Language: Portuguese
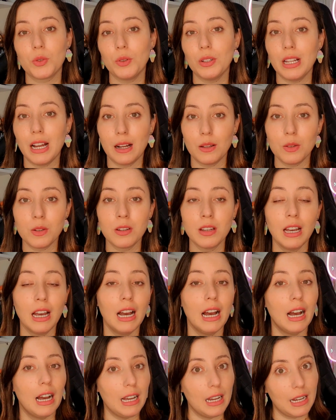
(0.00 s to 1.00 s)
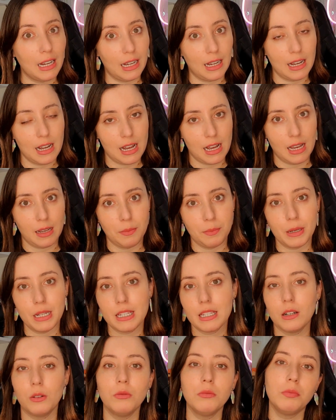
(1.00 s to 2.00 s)
cuidados, a, a
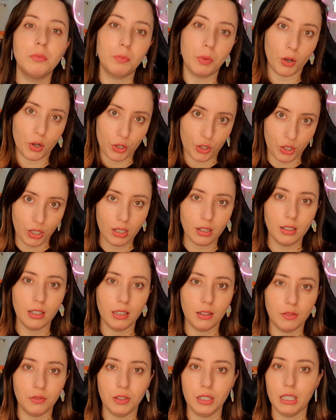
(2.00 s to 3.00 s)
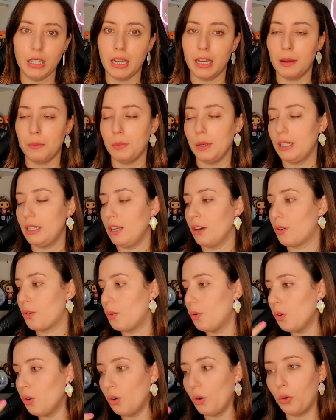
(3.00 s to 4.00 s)
impressão pode, enfim, é, perder
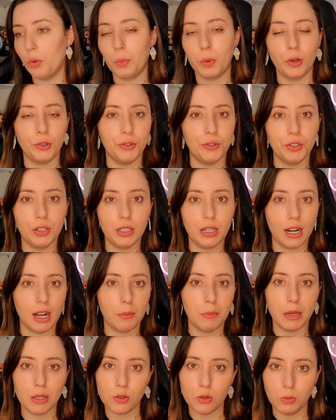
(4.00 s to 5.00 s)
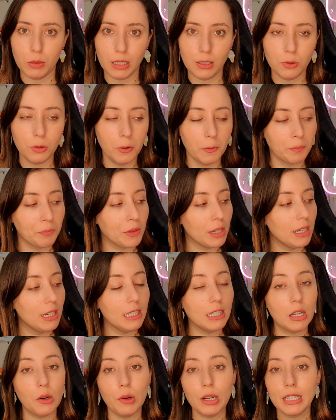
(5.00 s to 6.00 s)
cor, pode acabar sumindo.
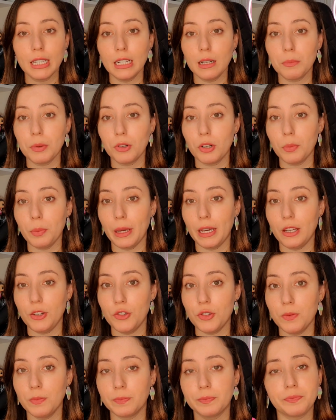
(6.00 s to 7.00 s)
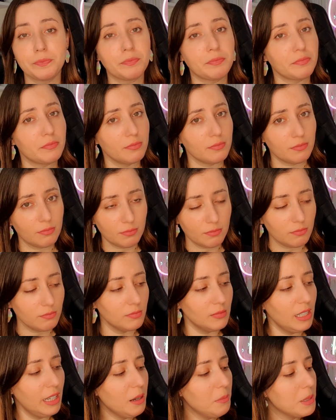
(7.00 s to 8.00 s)
Então aqui na Prior Page
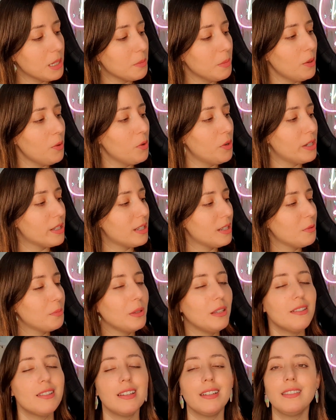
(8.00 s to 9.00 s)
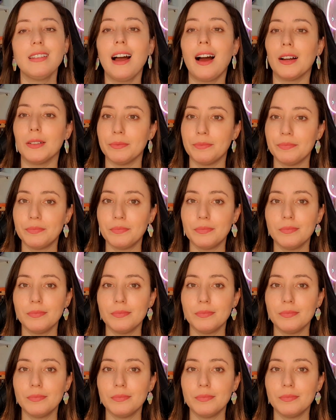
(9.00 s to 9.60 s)
é a mesma coisa. Aí eu pensei, tá,